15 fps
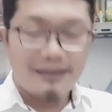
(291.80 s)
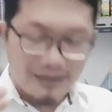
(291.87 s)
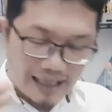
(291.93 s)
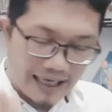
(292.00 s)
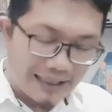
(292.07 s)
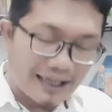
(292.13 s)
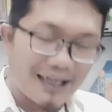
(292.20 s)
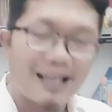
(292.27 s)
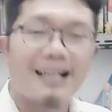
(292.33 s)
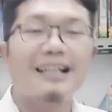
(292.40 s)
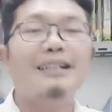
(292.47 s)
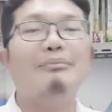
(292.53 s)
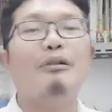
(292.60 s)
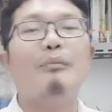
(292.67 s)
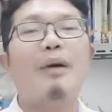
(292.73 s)
Adalah
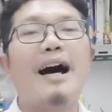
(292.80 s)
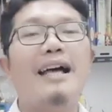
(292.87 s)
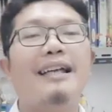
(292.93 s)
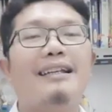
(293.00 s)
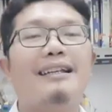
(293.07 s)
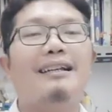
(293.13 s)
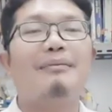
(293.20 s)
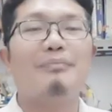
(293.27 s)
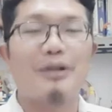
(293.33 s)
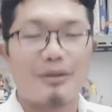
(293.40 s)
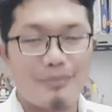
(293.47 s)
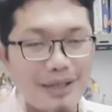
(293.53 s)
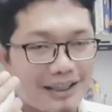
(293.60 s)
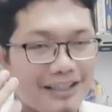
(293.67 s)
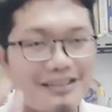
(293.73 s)
lebih baik
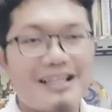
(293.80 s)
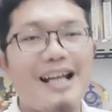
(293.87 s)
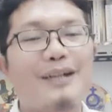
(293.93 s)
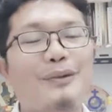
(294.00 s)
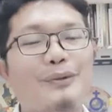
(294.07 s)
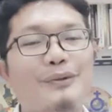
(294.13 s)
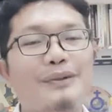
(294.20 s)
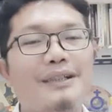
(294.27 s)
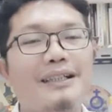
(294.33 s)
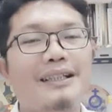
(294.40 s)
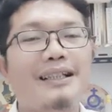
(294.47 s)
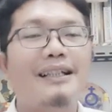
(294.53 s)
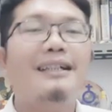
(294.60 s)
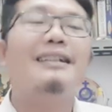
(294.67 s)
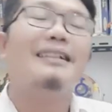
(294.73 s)
bermata satu
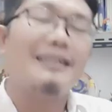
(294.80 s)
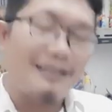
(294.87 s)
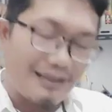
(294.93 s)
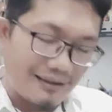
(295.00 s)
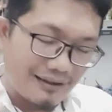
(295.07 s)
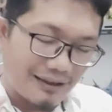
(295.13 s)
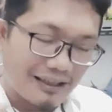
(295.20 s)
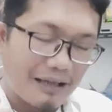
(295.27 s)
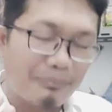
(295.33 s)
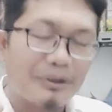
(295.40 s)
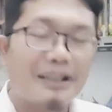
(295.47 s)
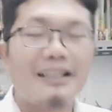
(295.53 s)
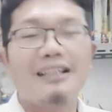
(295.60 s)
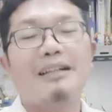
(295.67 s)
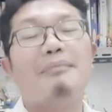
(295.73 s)
tetapi
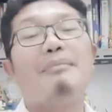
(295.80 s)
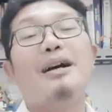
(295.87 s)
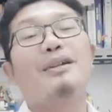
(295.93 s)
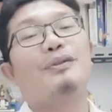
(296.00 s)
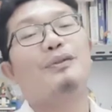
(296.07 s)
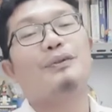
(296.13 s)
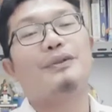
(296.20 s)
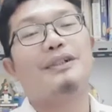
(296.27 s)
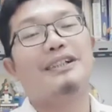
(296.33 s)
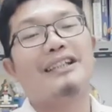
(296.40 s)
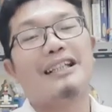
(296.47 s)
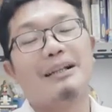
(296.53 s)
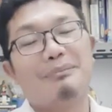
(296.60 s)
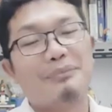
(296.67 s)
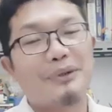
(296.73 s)
kita masuk ke
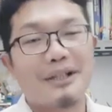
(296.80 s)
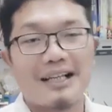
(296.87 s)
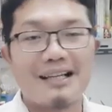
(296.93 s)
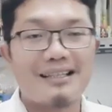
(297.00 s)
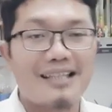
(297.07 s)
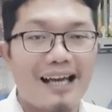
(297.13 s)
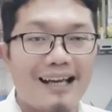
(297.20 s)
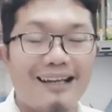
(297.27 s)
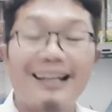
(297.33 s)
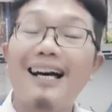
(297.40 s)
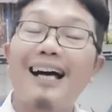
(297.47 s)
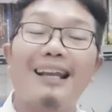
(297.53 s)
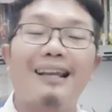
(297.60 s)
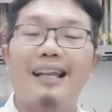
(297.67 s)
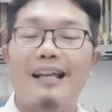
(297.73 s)
dalam kerajaan
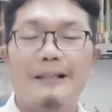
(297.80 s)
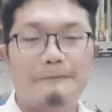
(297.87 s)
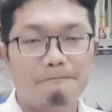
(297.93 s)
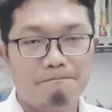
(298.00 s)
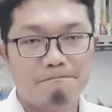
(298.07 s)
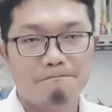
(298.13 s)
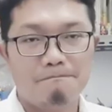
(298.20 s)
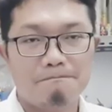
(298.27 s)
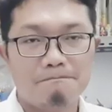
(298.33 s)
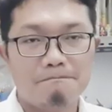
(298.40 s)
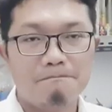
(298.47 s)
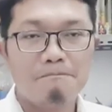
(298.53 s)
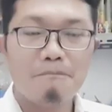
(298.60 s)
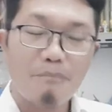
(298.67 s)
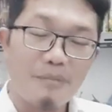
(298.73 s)
Allah.
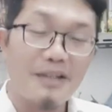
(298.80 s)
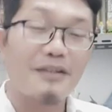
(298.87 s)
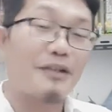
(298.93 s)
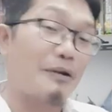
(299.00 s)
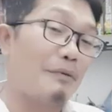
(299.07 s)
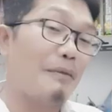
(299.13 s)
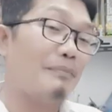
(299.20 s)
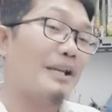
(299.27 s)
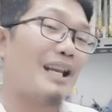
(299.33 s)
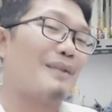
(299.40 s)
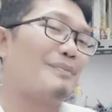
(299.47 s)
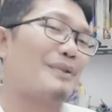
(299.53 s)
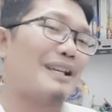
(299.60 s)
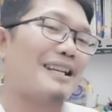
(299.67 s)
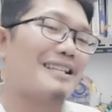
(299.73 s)
Sebab
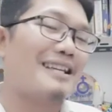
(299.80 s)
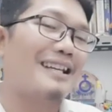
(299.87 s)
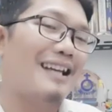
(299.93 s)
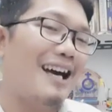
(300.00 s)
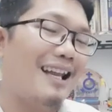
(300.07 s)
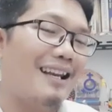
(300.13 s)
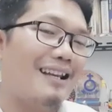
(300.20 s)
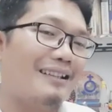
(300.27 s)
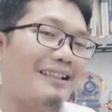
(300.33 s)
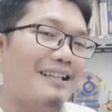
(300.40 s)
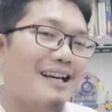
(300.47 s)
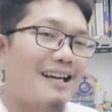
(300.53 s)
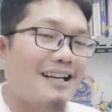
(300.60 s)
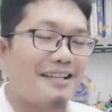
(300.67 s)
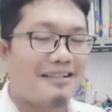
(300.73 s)
dalam kerajaan Allah
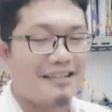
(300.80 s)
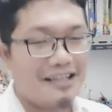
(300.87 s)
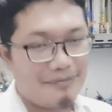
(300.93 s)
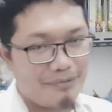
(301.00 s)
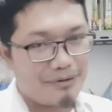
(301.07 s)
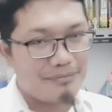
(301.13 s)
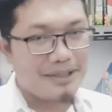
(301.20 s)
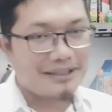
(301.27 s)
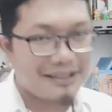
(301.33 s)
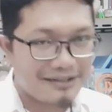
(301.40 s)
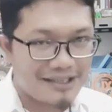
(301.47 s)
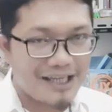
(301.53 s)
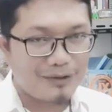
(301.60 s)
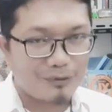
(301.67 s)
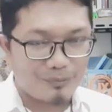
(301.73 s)
tidak ada istilah bermata
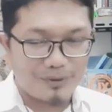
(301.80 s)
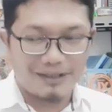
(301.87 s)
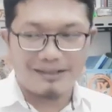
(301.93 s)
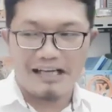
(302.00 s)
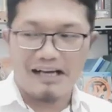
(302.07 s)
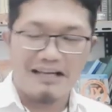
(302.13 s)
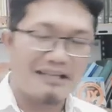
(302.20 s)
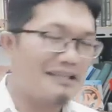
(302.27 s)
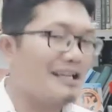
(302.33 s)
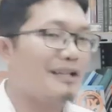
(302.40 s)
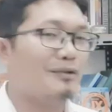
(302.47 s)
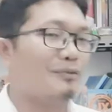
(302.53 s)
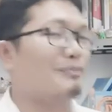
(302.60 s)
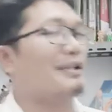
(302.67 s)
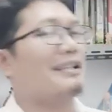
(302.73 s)
satu, bertangan
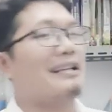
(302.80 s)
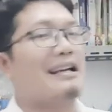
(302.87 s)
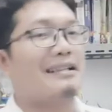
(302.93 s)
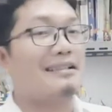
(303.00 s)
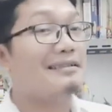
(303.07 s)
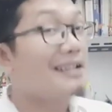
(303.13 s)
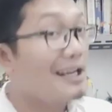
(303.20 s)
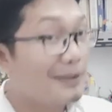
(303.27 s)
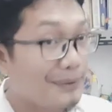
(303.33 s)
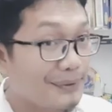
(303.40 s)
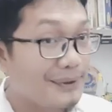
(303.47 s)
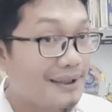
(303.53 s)
satu, berkaki satu.